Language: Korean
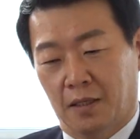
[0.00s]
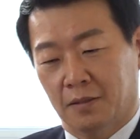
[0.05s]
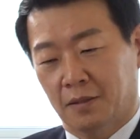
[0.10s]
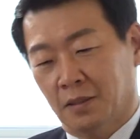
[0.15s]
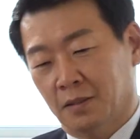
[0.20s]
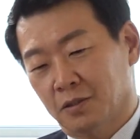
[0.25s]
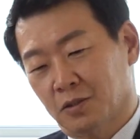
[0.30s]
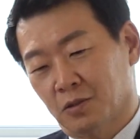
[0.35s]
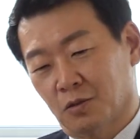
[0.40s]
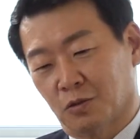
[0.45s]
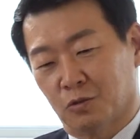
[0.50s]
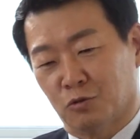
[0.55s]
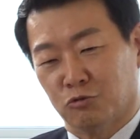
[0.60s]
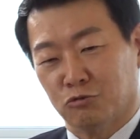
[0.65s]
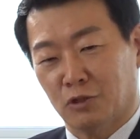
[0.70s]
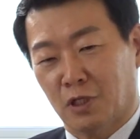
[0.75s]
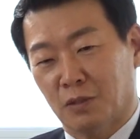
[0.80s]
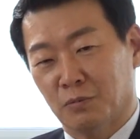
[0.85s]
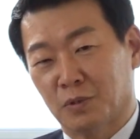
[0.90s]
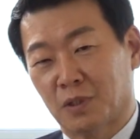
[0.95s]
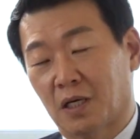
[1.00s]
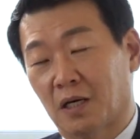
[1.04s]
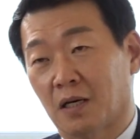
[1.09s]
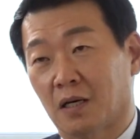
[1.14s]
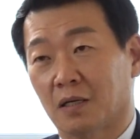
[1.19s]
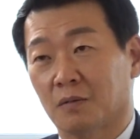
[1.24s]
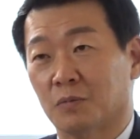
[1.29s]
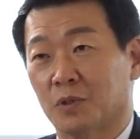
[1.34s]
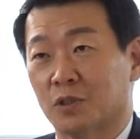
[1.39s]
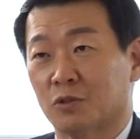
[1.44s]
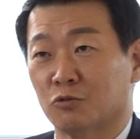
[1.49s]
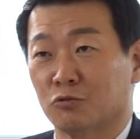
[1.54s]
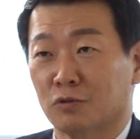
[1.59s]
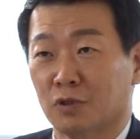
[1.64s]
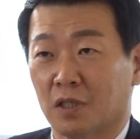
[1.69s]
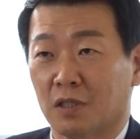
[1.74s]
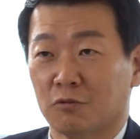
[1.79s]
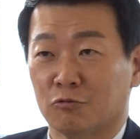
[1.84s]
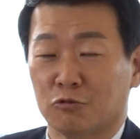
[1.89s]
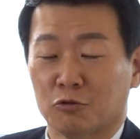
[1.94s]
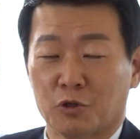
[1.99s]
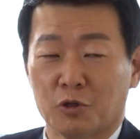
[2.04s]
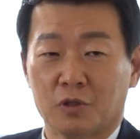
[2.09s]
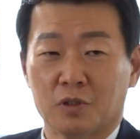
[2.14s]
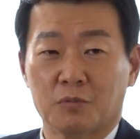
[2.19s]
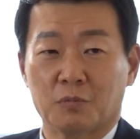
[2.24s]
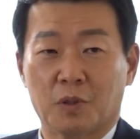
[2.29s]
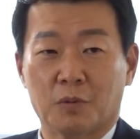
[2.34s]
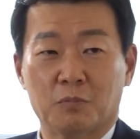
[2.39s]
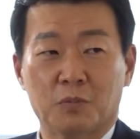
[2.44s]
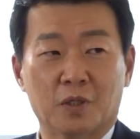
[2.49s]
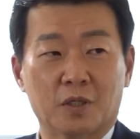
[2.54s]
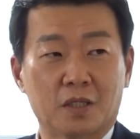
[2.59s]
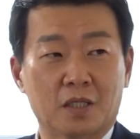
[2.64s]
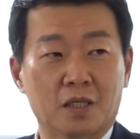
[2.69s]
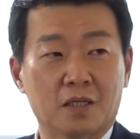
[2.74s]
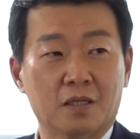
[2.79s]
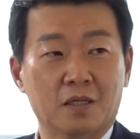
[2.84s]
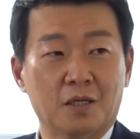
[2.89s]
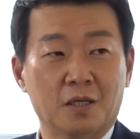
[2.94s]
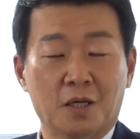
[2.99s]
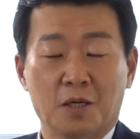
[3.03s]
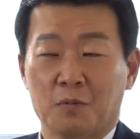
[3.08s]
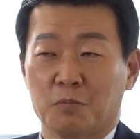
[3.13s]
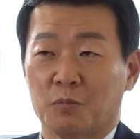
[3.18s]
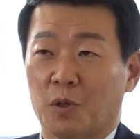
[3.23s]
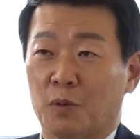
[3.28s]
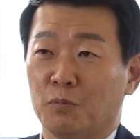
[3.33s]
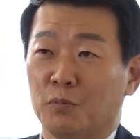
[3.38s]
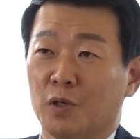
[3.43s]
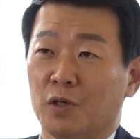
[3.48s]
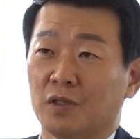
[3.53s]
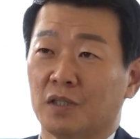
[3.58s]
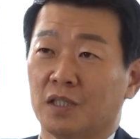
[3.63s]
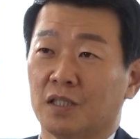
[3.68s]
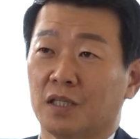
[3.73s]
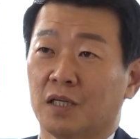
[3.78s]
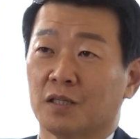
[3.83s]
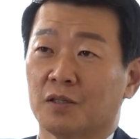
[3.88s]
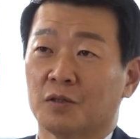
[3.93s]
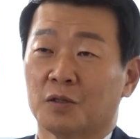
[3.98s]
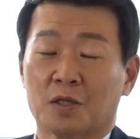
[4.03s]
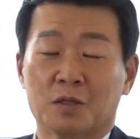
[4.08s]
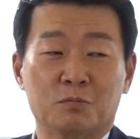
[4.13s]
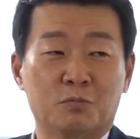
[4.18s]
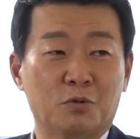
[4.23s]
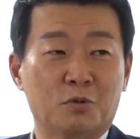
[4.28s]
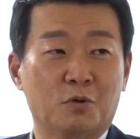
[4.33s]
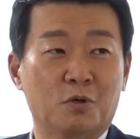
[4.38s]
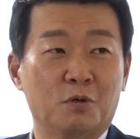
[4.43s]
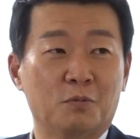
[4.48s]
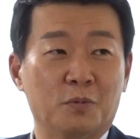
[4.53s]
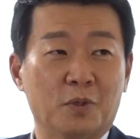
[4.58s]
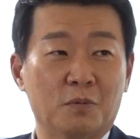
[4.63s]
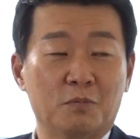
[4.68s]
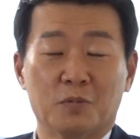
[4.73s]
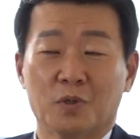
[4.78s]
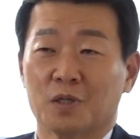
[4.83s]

해당 지역 충남이다 하면 충남 국회의원이 몇 명인데 몇 명이 이낙연 캠프고 음. 몇